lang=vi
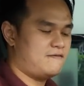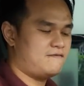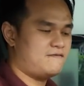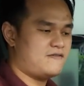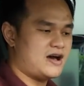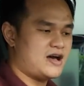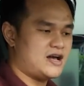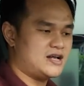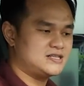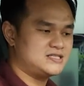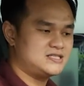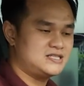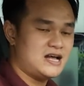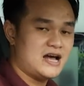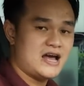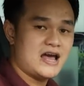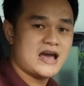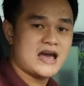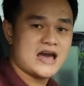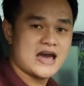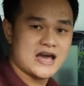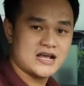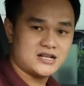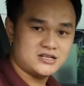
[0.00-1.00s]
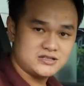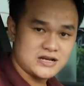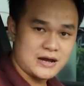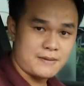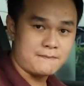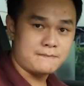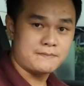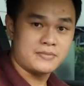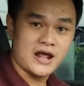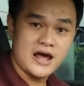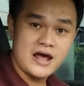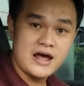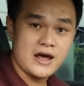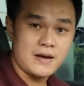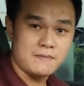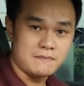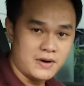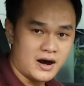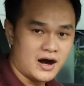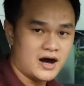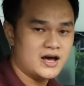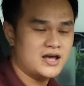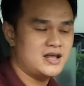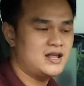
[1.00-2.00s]
và C200 thế hệ
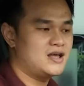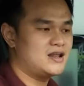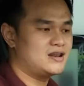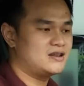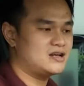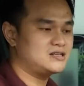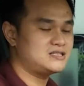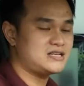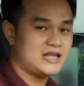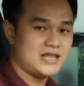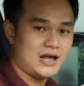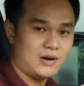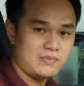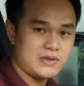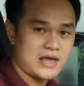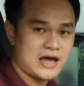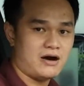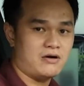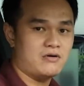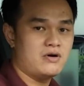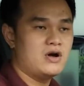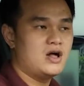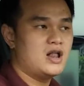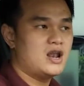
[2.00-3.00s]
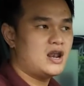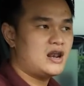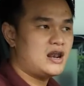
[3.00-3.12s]
mới nó sẽ giống nhau